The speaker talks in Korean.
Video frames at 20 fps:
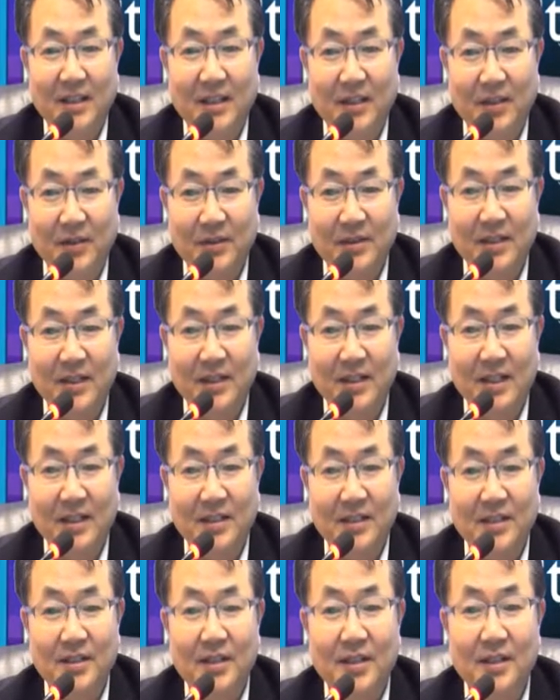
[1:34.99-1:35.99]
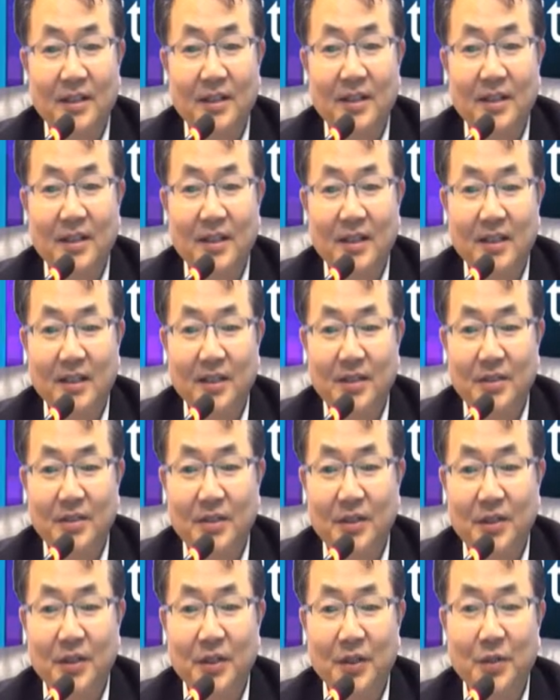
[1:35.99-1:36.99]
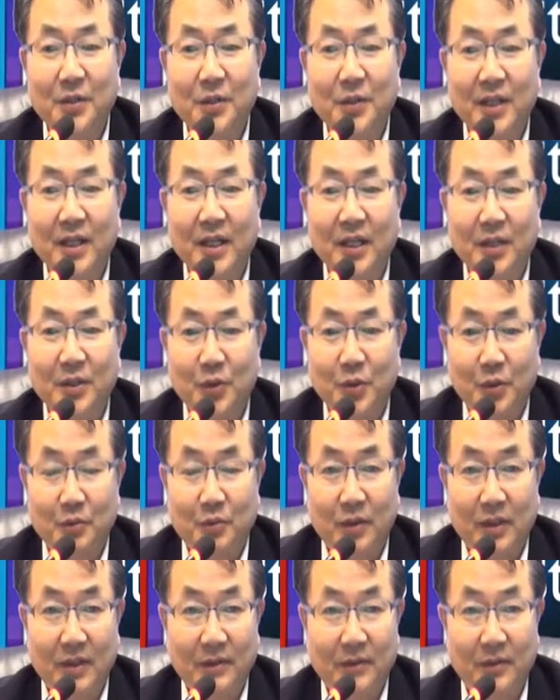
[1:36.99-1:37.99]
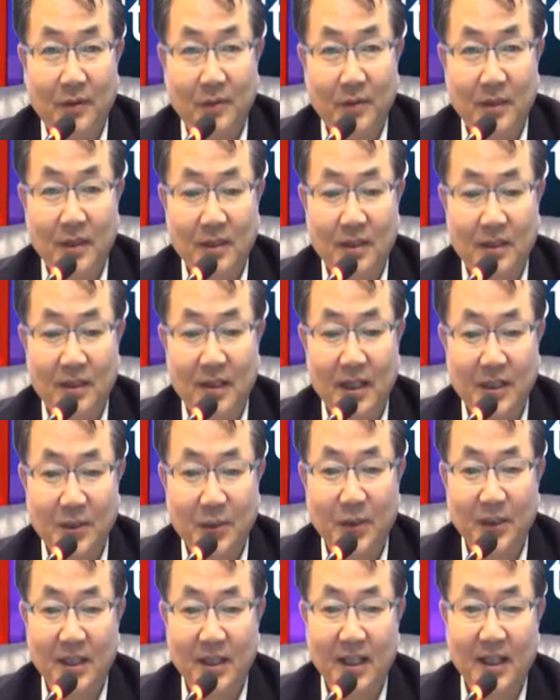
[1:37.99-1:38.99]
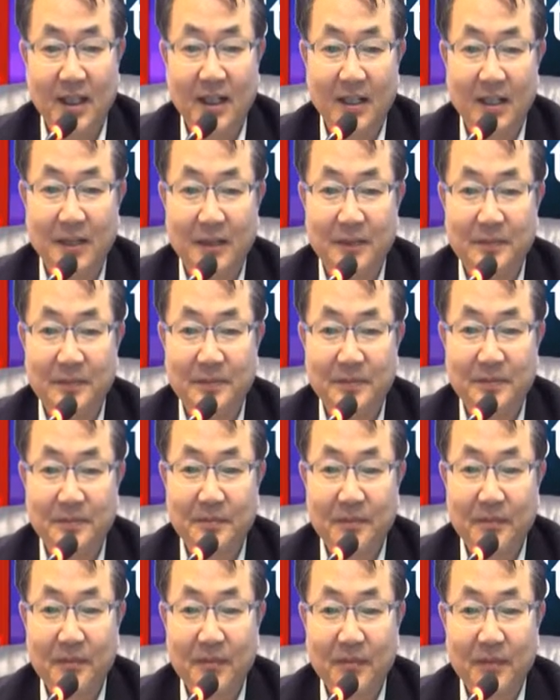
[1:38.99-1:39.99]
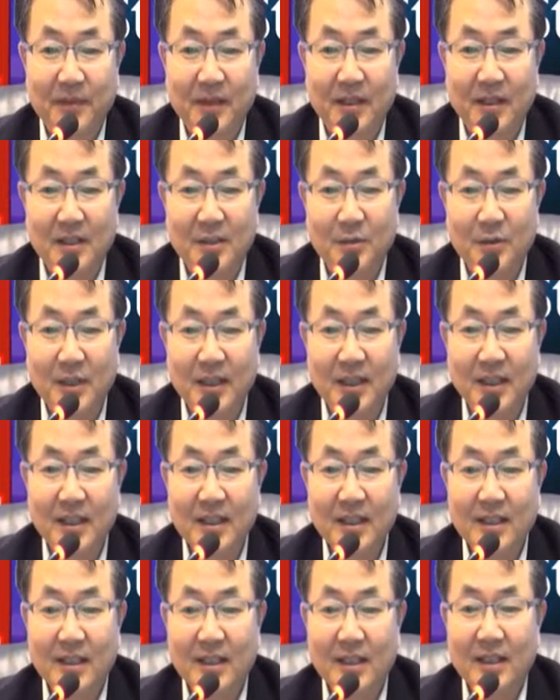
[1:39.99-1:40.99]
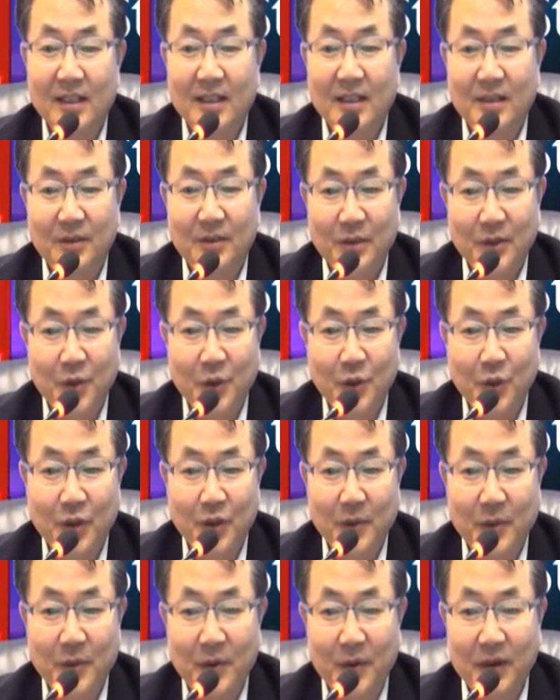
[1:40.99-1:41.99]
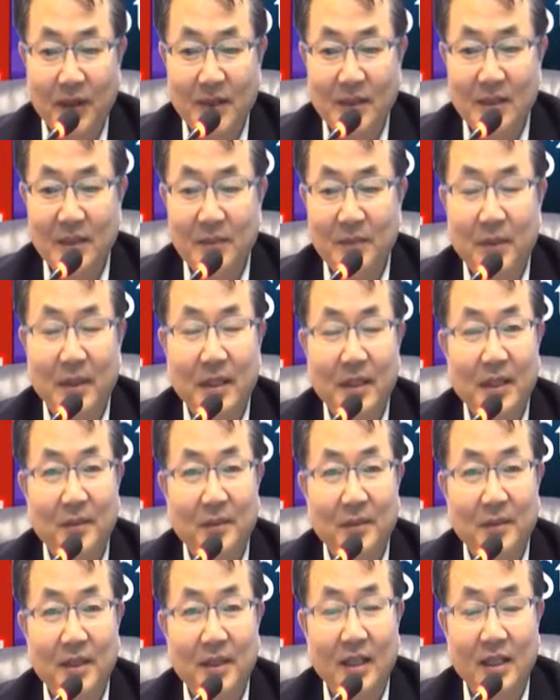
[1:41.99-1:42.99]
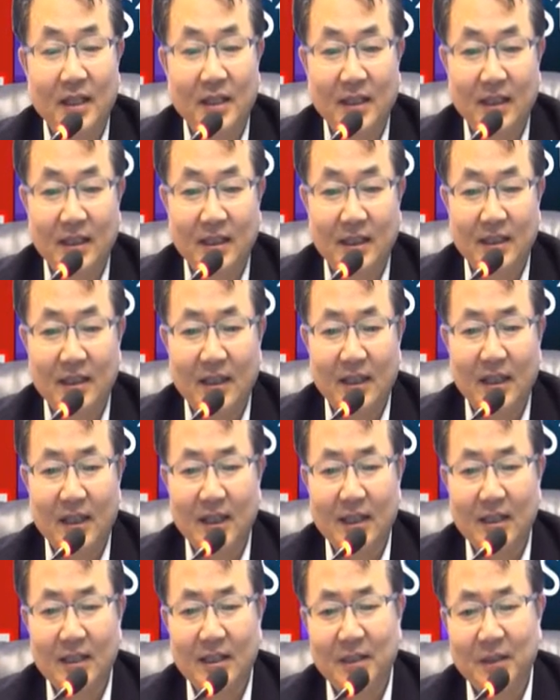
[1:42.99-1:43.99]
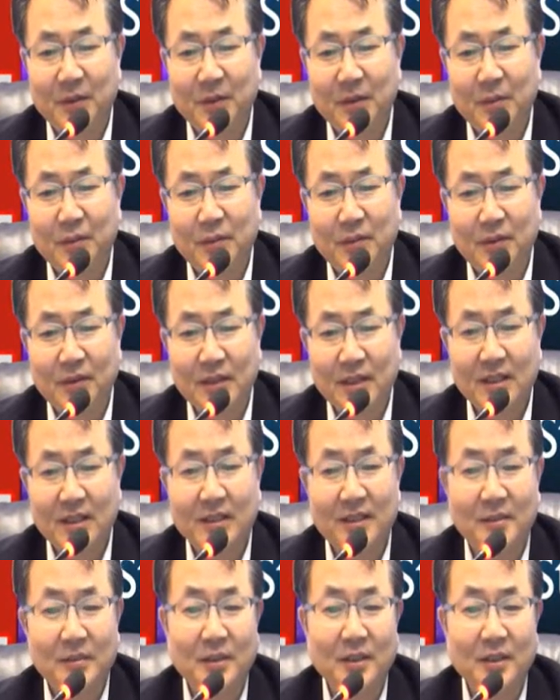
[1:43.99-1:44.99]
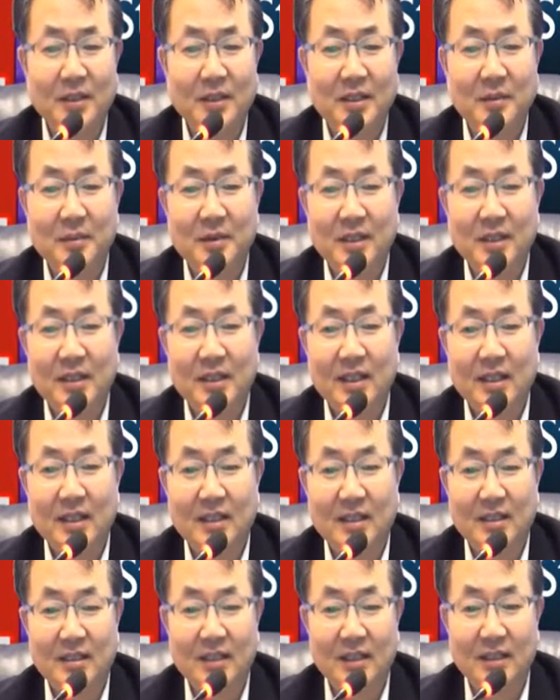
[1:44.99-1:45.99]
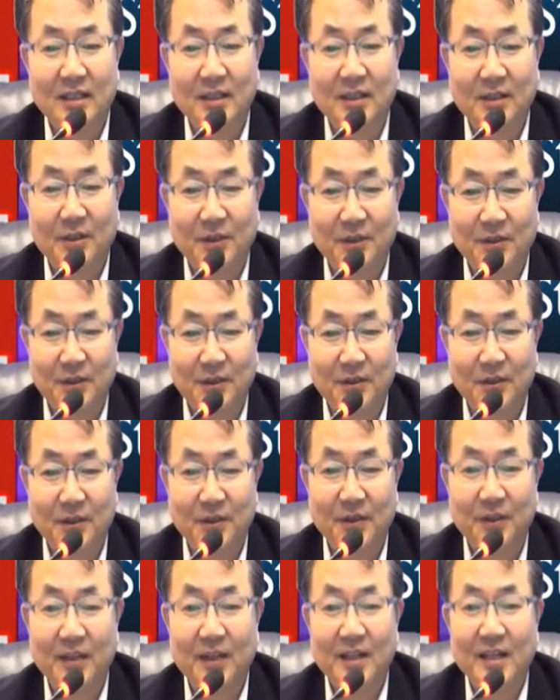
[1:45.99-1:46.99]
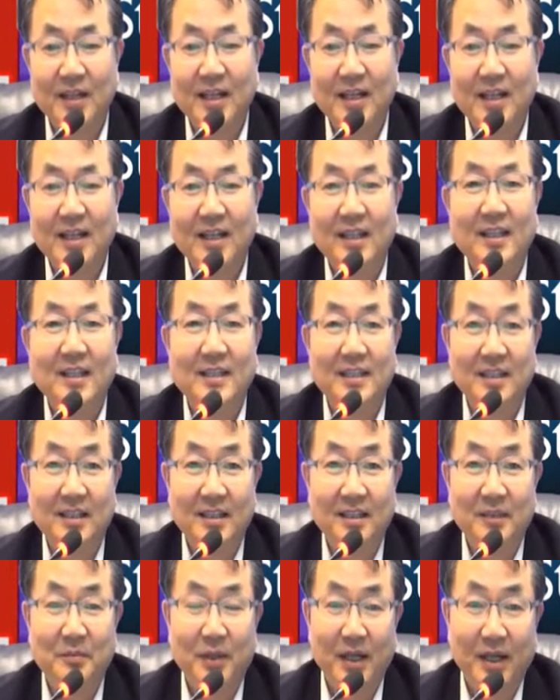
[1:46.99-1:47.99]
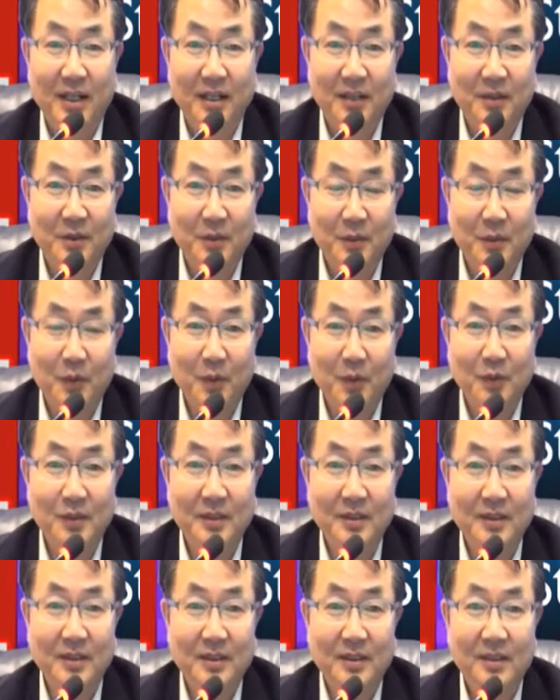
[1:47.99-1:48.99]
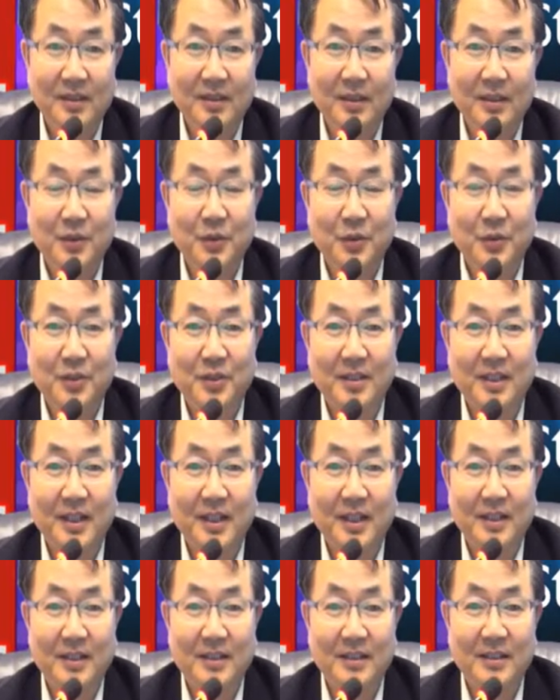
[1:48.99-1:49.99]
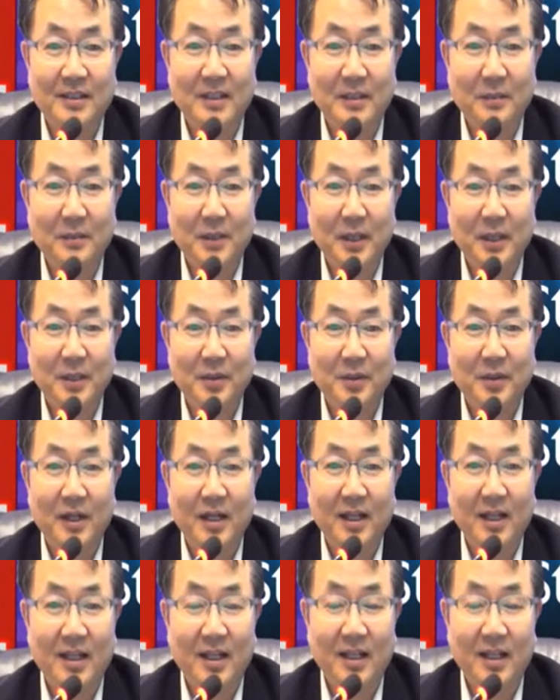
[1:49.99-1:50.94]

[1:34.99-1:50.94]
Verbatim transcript: 역사상 최대 최고의 교육 플랫폼을 가지고 있다. 그래서 우리는 그동 교육의 변화, 칠판이 없다, 있다, 그리고 프로젝터 멀티미디어 시대를 거쳐서 이제는 바야흐로 모든 교실에는 칠판과